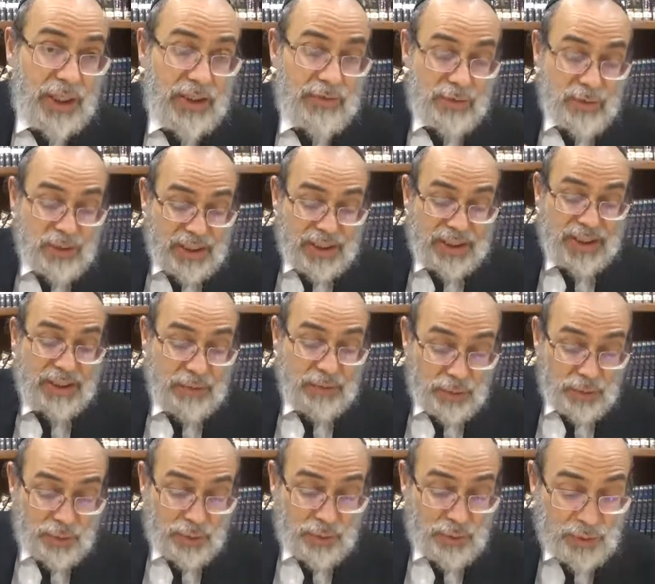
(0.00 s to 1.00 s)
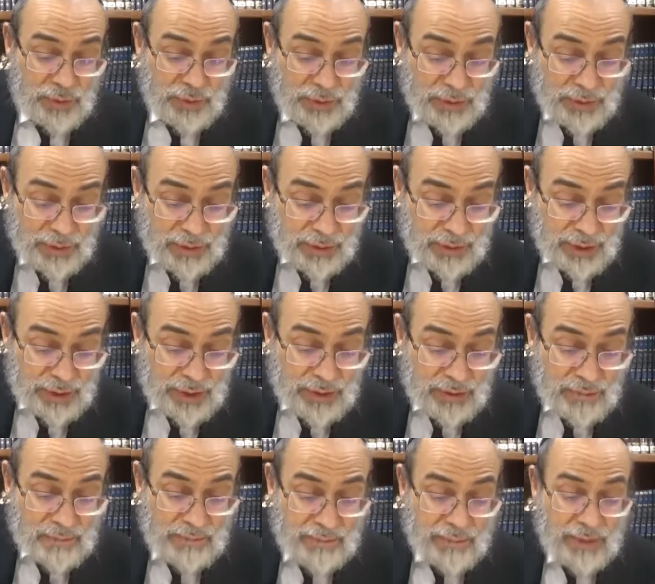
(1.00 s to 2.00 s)
de cet avorton.
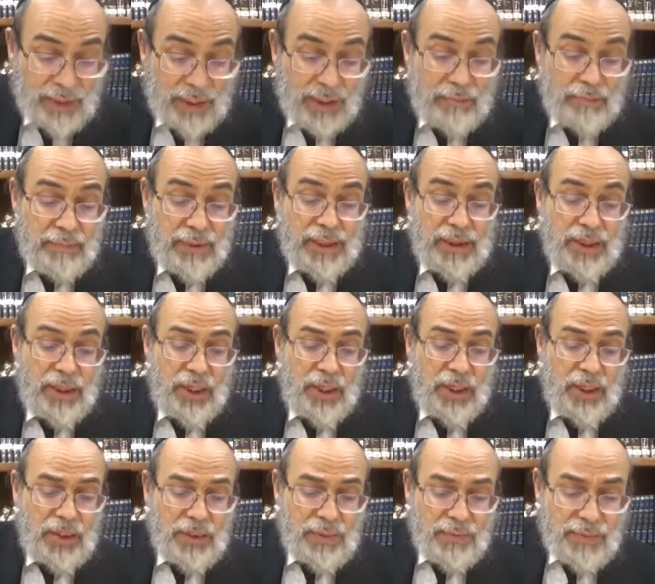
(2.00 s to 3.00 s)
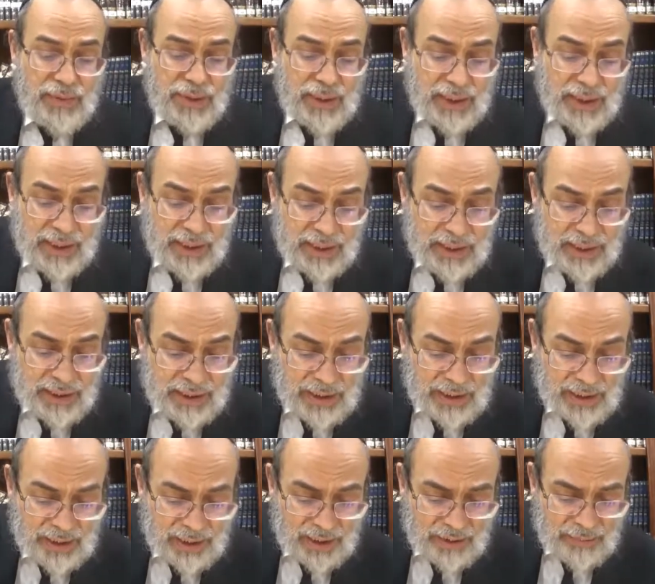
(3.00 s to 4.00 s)
Maintenant,
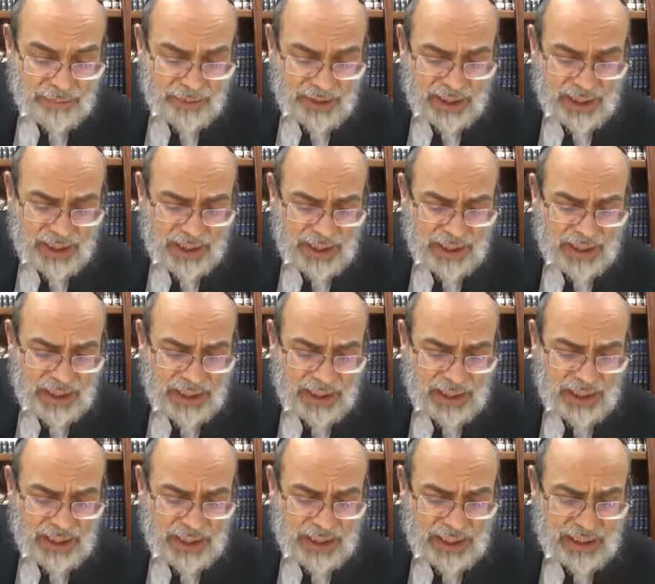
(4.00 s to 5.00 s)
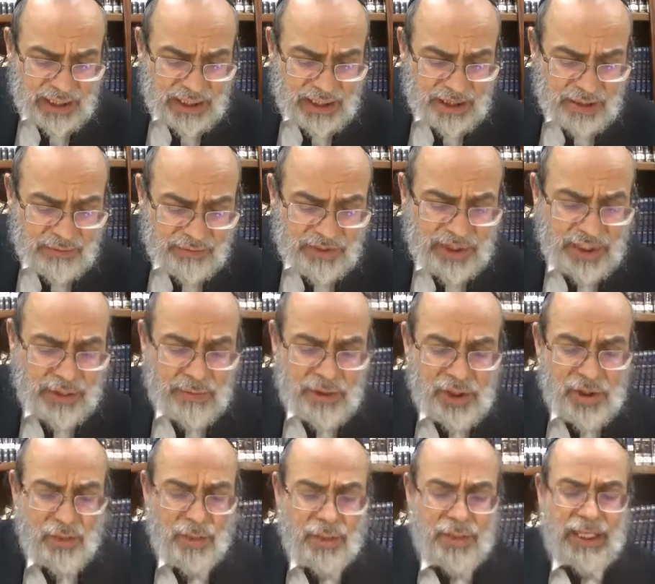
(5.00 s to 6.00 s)
Rabbi ben Rabbi
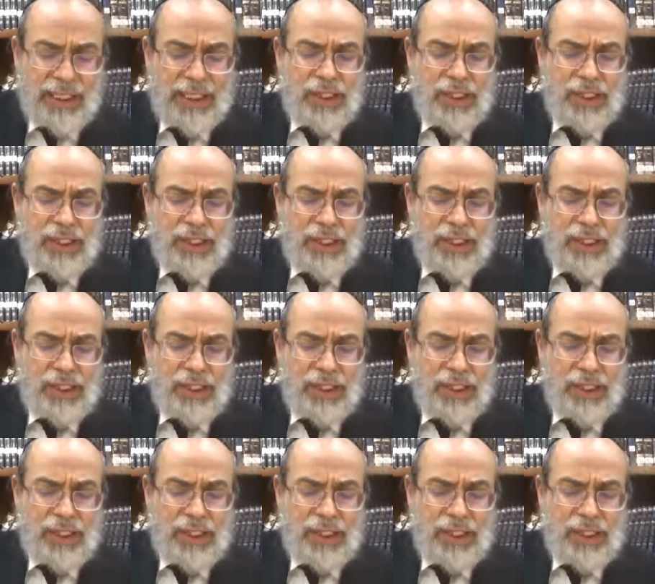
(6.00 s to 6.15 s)
שמעון